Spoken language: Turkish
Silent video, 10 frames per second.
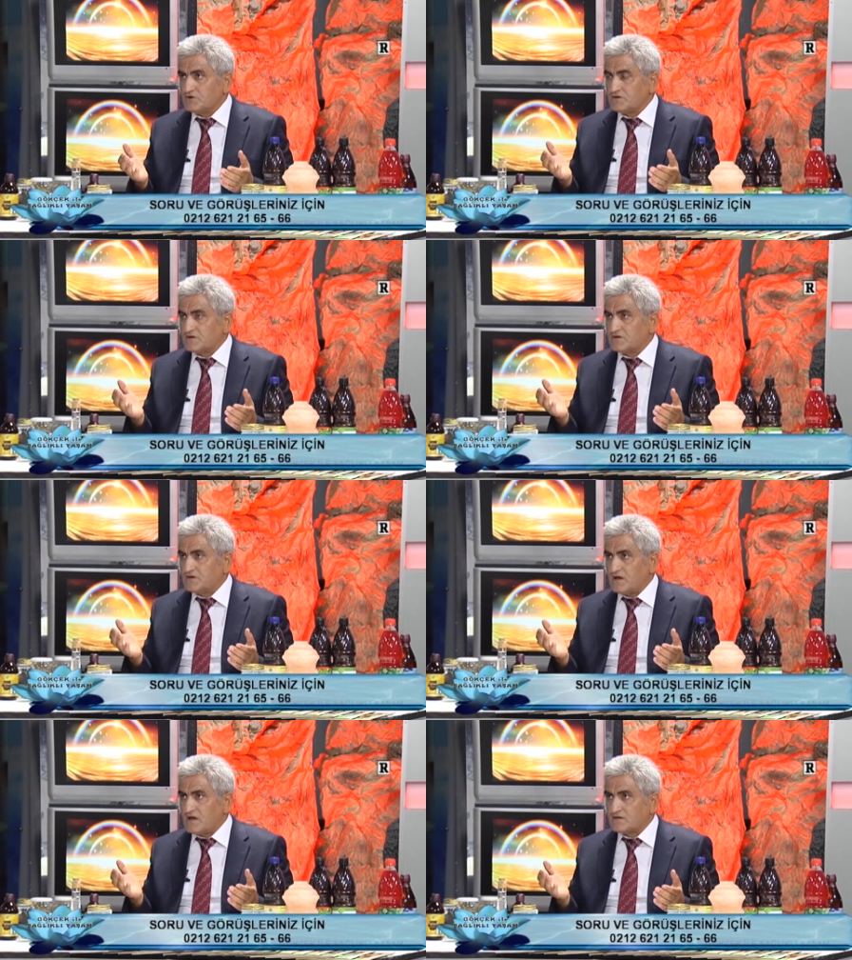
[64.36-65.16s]
Bitti
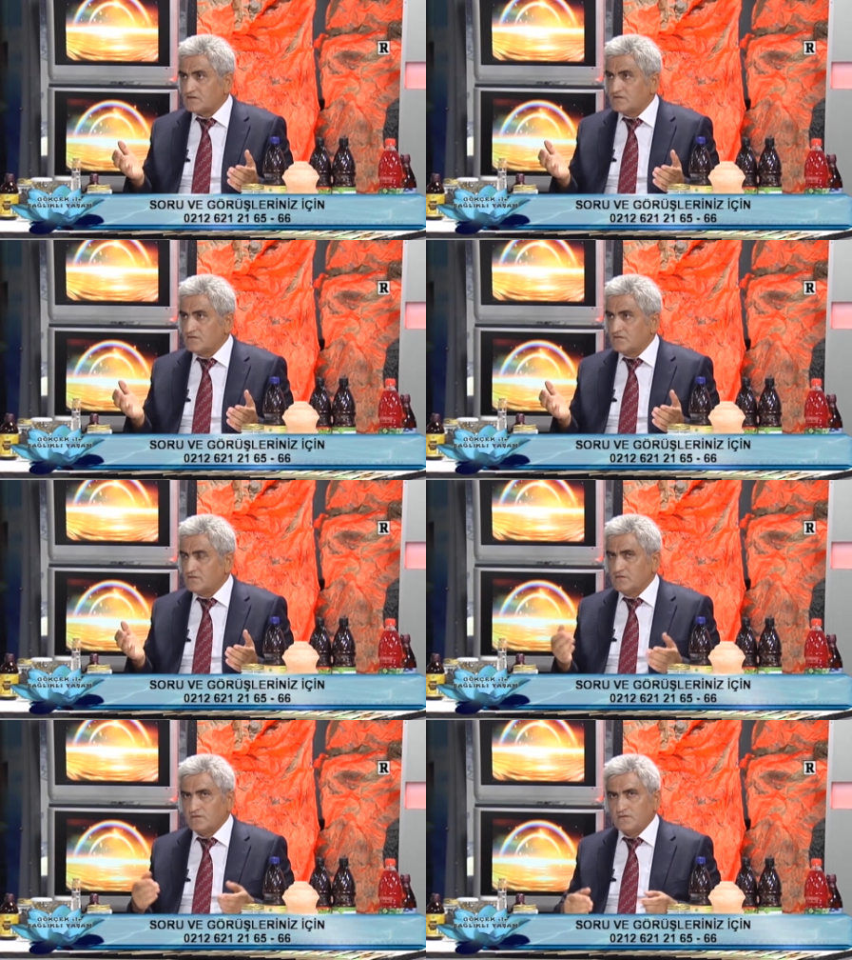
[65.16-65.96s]
gitti hayatı.
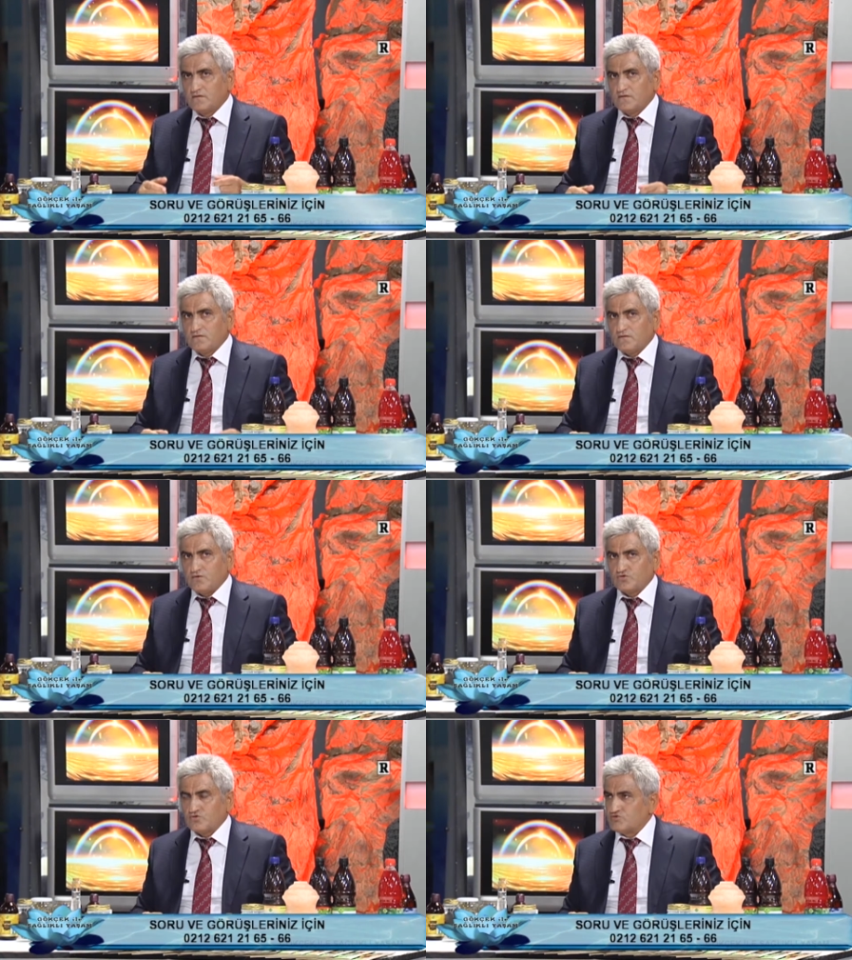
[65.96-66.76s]

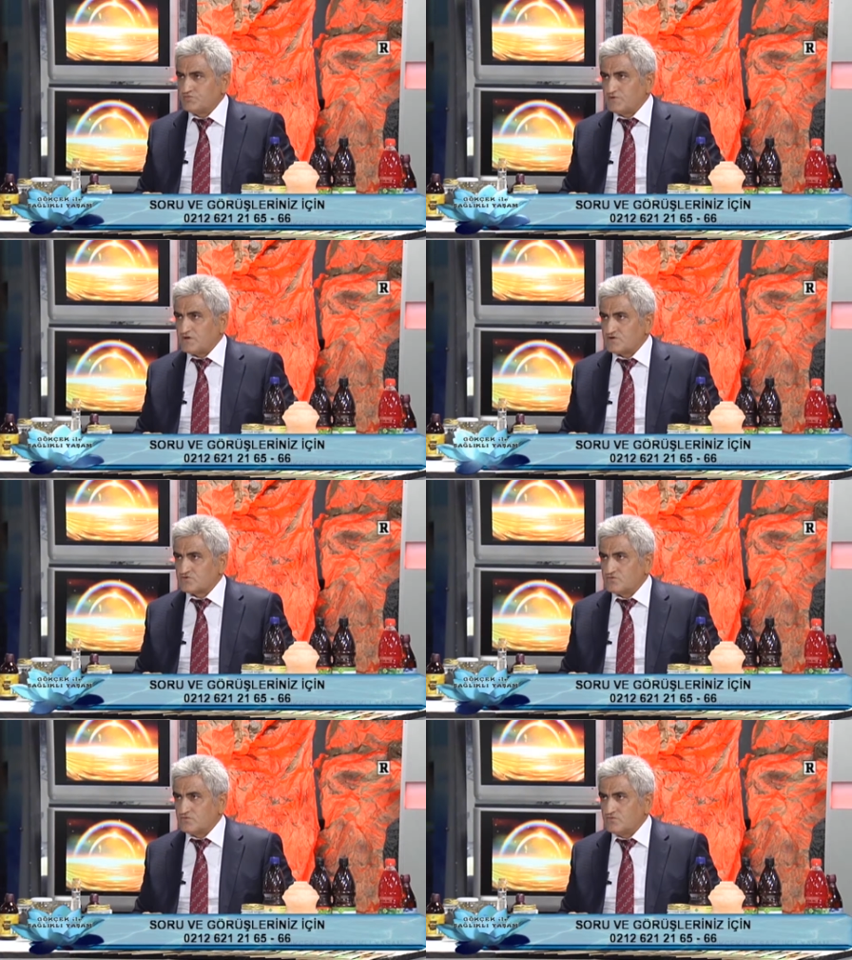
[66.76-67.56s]
Oturmuş birkaç
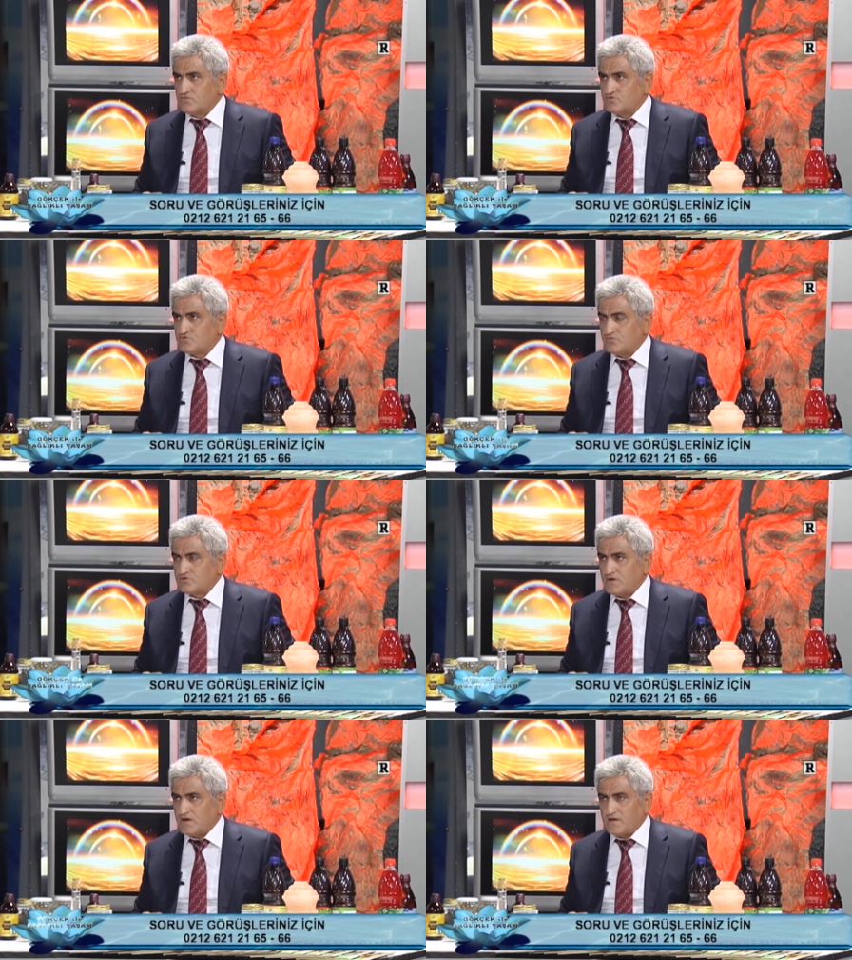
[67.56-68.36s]
gün
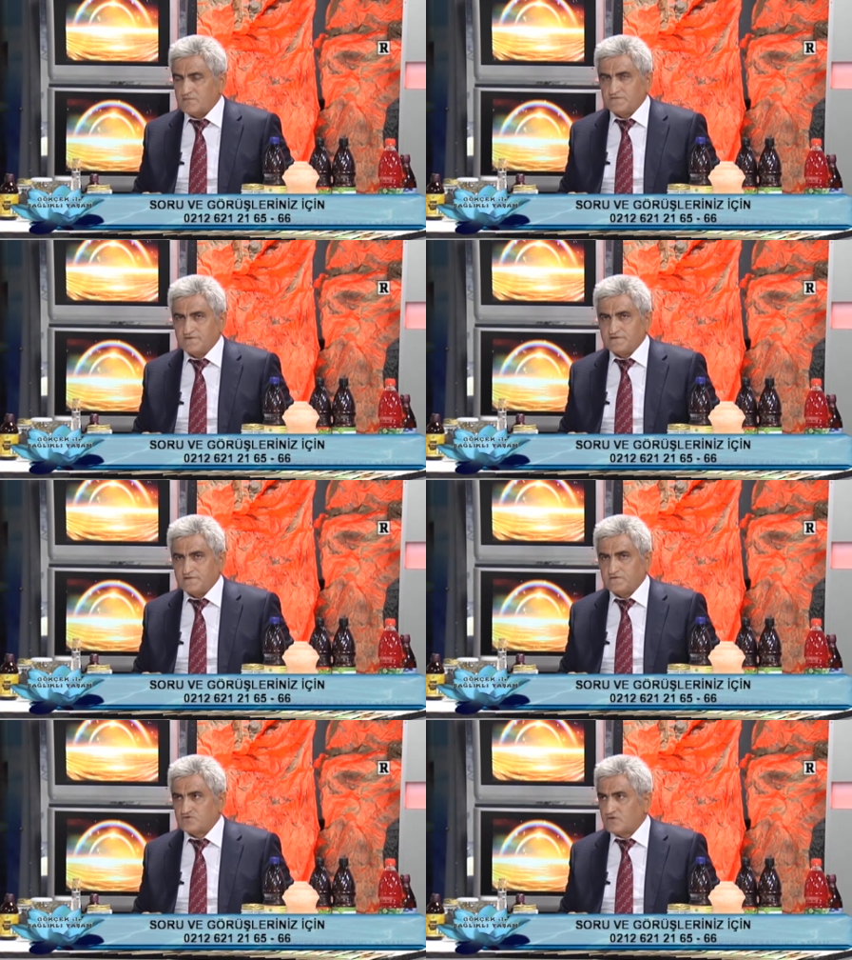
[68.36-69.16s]
üzülmüş, ağlamış
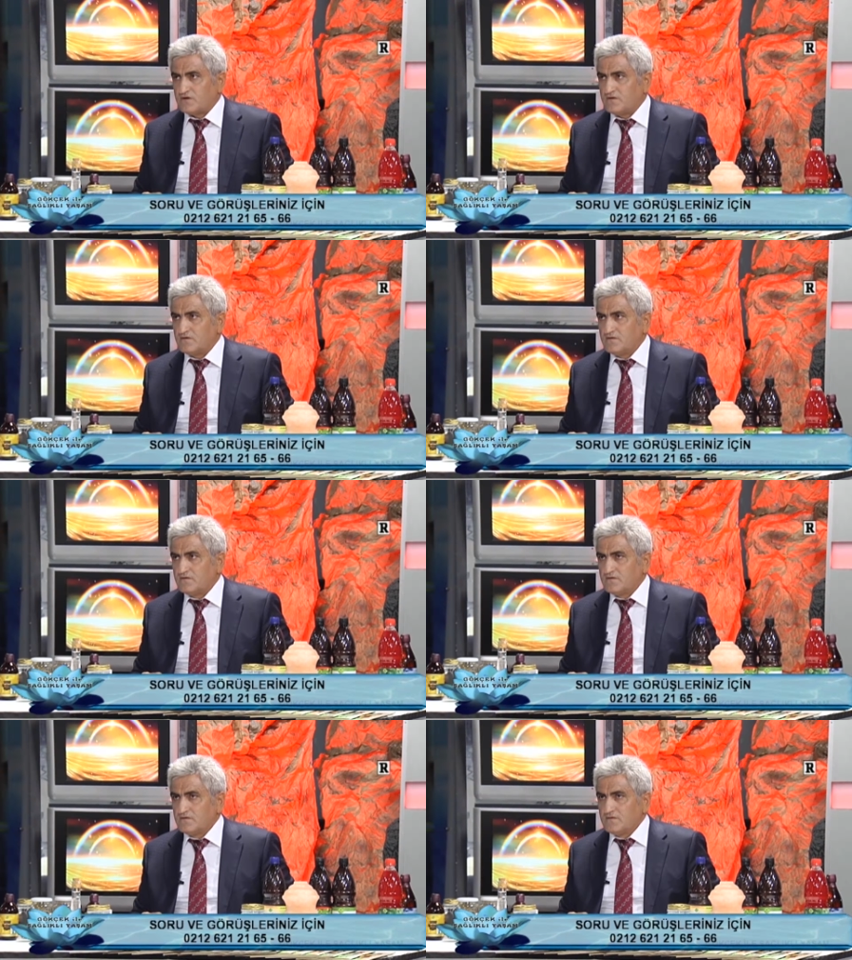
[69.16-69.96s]
vesaire. Sonra
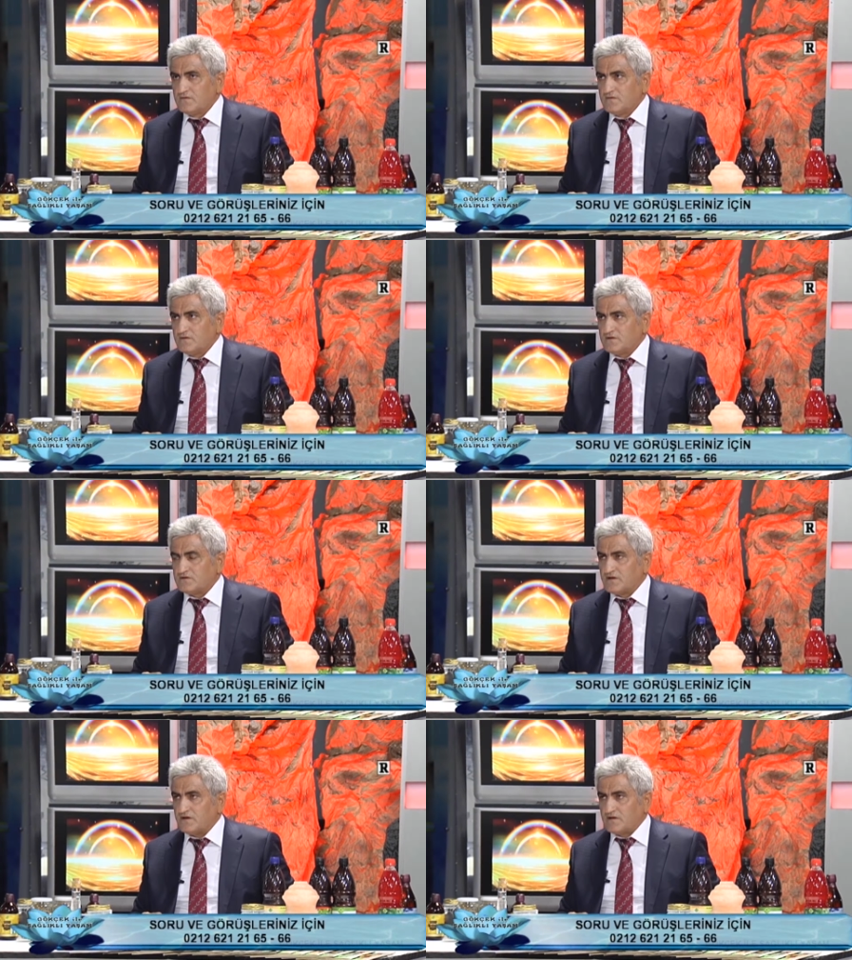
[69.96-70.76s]

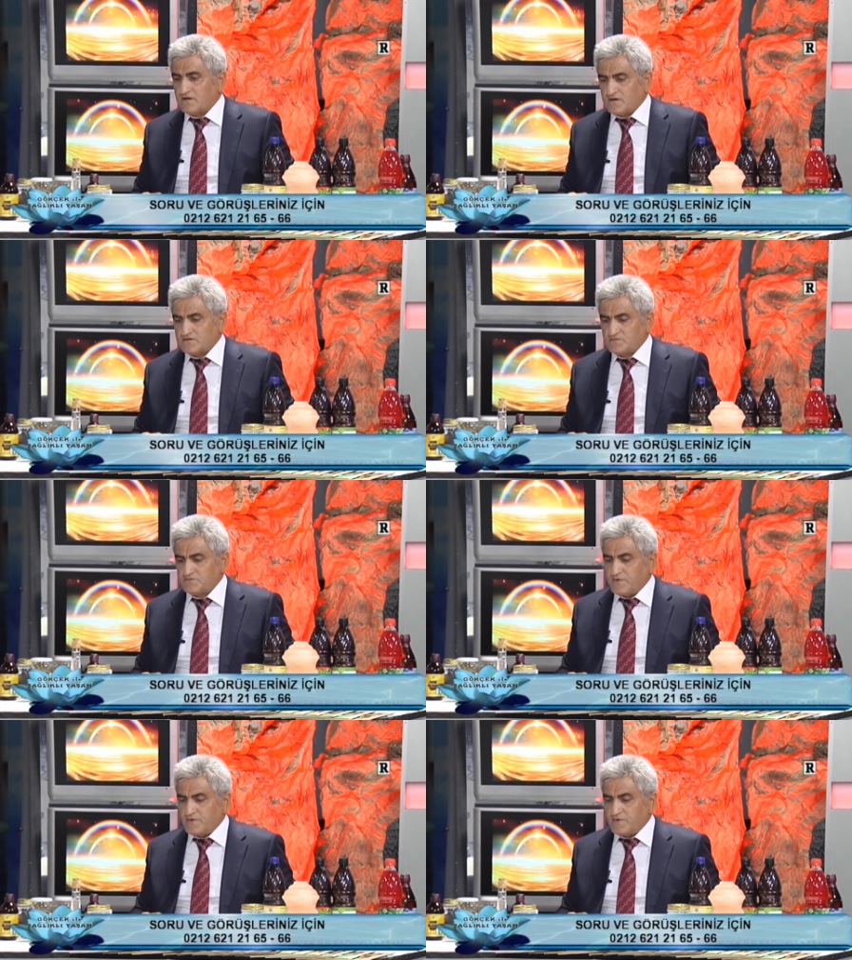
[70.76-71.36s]
internetten araştırmış.